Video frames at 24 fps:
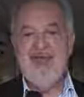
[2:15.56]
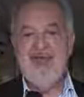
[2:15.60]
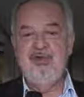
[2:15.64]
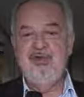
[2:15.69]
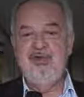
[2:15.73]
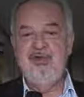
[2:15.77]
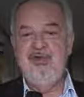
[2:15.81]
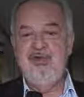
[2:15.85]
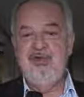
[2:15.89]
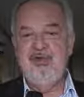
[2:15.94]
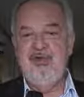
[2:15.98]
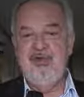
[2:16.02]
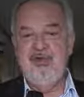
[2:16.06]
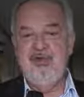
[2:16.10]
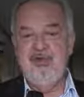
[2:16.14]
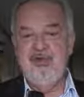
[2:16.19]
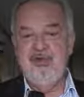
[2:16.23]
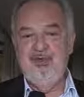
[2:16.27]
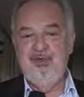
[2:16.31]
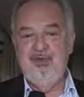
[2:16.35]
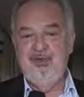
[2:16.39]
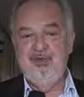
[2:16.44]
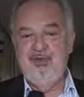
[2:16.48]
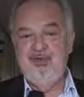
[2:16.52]
Donc,
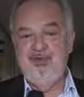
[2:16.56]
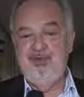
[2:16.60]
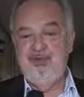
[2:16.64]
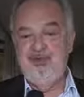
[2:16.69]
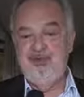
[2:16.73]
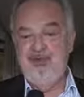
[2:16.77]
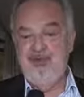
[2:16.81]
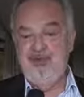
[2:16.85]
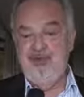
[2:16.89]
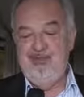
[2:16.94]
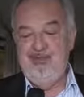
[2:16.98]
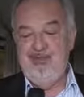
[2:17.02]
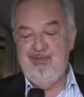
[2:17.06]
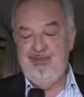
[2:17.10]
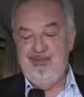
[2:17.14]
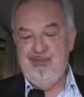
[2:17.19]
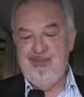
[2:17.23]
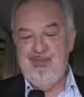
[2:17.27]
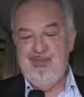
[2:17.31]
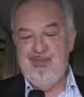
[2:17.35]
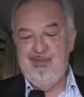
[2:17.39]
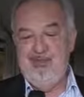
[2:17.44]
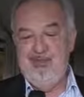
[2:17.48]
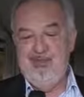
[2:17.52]
euh,
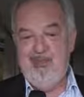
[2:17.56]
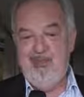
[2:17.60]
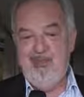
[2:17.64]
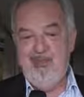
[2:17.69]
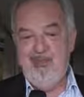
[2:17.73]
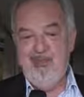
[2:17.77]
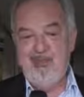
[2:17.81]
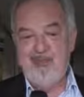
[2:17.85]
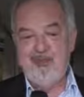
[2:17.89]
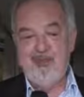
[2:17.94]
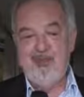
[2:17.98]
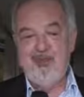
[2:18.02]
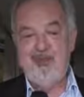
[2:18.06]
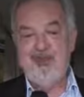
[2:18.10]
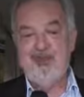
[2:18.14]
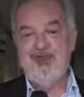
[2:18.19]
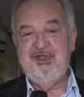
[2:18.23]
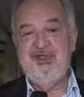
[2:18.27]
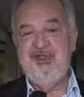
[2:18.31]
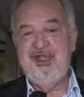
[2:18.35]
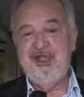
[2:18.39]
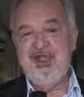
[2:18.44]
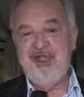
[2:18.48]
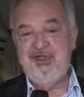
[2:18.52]
beaucoup de
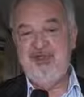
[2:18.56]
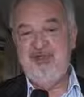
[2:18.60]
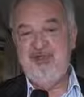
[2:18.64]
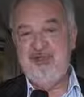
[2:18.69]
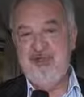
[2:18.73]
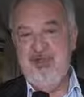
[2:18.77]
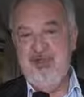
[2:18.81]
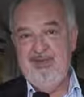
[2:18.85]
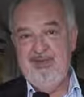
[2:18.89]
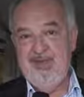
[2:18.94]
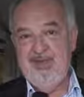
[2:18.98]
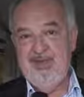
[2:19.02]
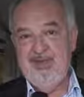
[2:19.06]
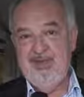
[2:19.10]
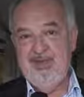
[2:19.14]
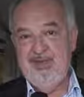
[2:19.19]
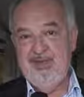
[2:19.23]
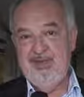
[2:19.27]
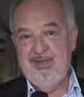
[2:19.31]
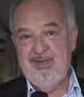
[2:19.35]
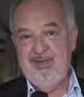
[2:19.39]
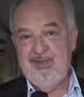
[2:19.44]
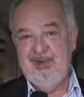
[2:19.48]
succès à tous les membres